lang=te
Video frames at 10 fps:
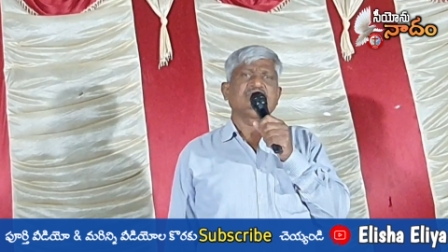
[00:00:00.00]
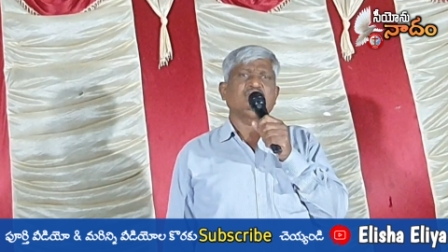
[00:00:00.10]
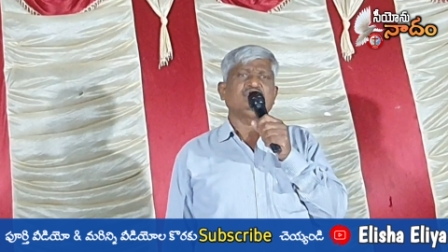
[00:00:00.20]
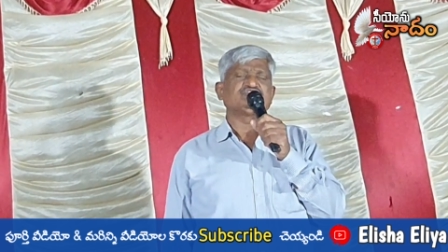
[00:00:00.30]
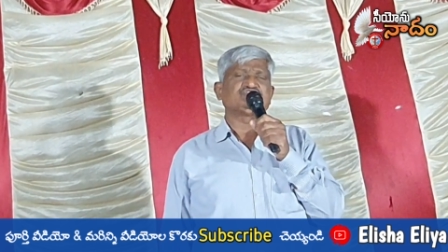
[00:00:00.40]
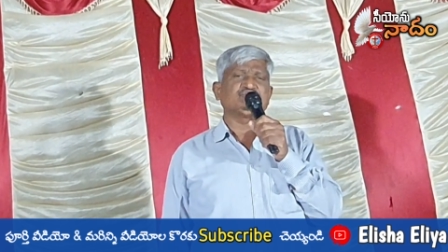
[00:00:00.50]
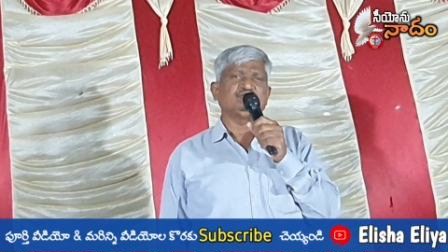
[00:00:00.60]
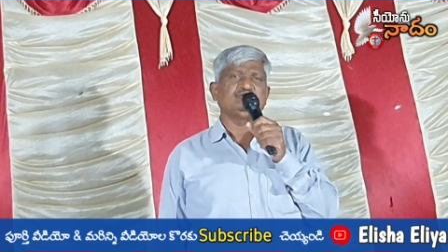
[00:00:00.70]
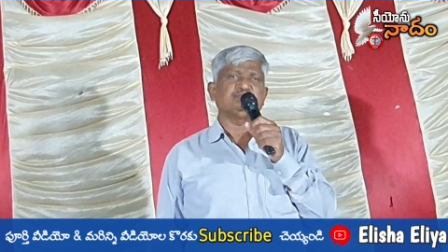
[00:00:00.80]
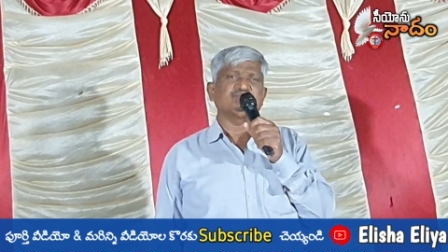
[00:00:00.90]
వాళ్ళ
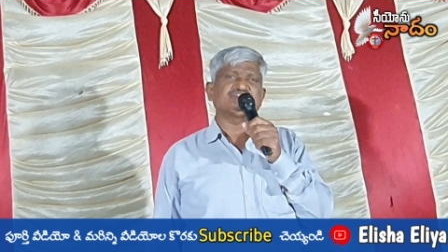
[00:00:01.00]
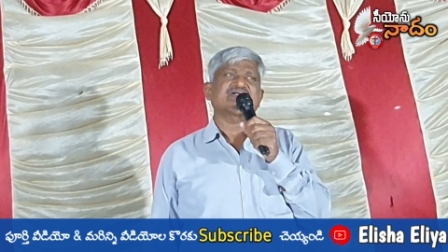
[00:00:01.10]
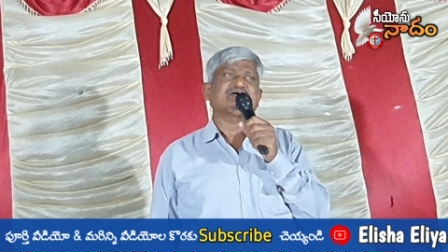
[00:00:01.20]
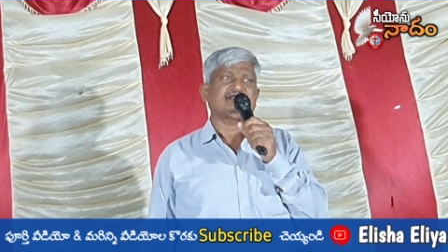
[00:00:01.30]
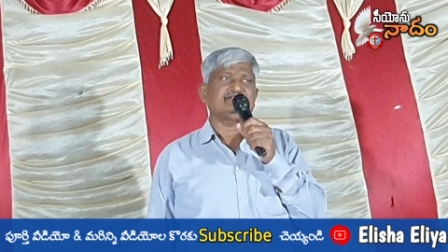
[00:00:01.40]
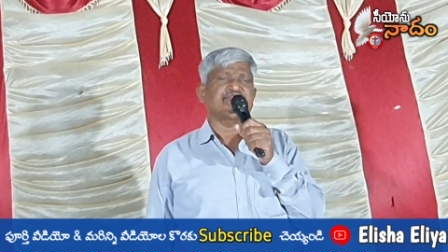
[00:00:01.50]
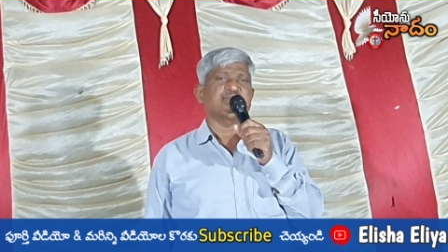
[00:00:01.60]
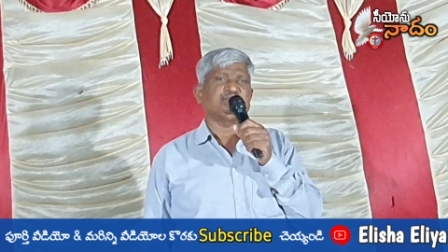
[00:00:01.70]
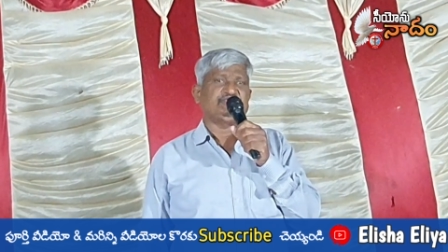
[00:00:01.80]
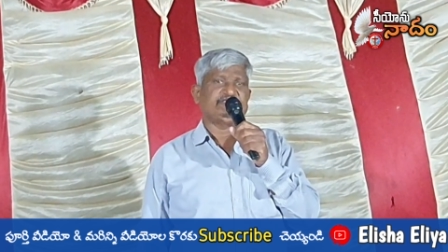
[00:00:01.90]
చేతులు నొప్పి కర్రలు
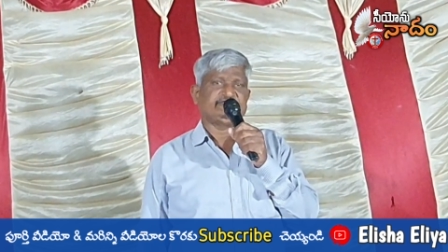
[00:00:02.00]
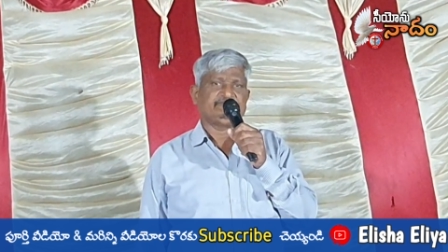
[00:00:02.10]
ఇరిగిపోయి